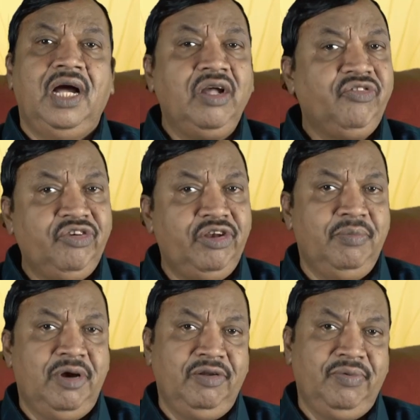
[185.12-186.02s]

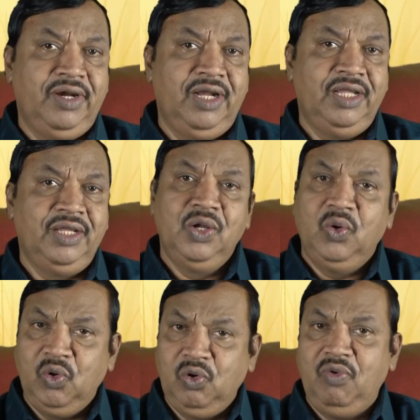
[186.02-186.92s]
ஆச்சரியமானவைகளை
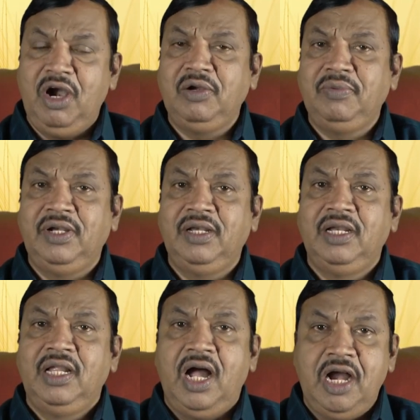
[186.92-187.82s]
உங்கள் வாழ்வில்
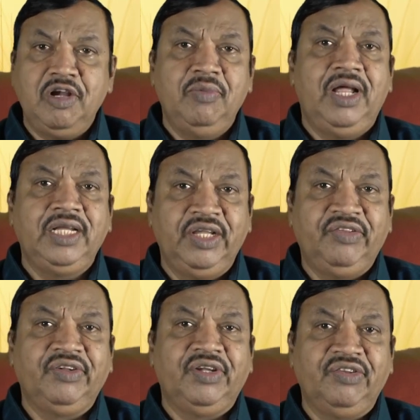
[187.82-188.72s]
ஆண்டவராக
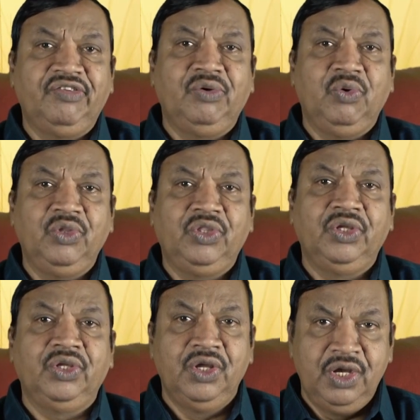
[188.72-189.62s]
இயேசு கிறிஸ்து
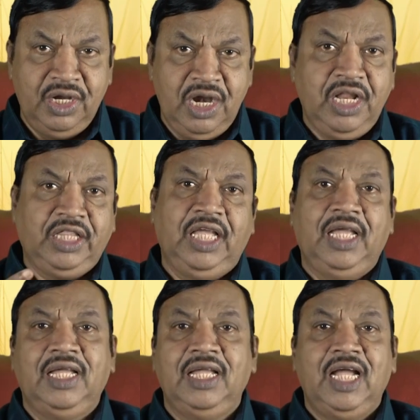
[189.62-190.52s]
கொடுத்து நடத்த
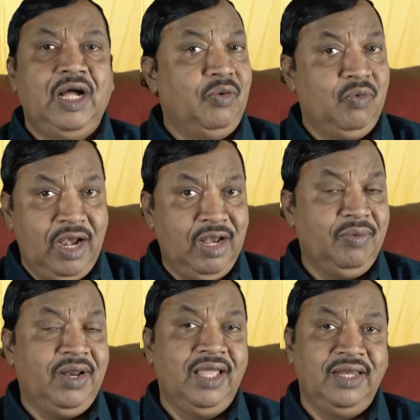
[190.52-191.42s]
அவர்
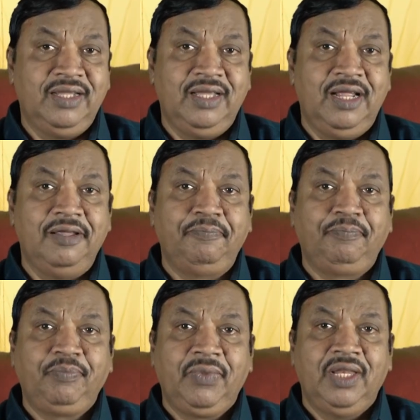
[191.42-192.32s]
வல்லவராக இருக்கிறார்
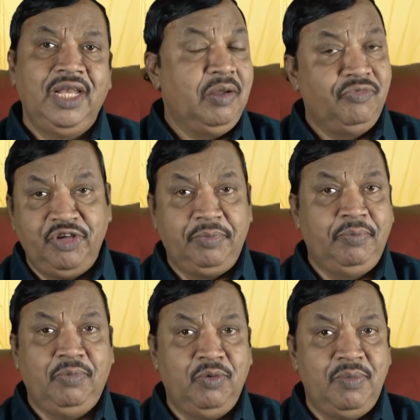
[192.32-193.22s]
நாம்
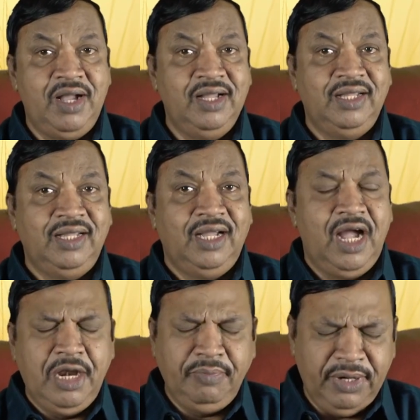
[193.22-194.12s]
ஜெபிப்போமா
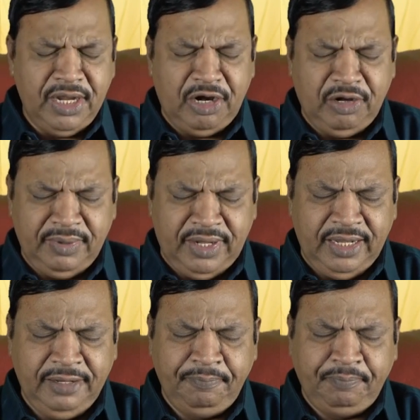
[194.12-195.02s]
அன்பின் ஆண்டவரே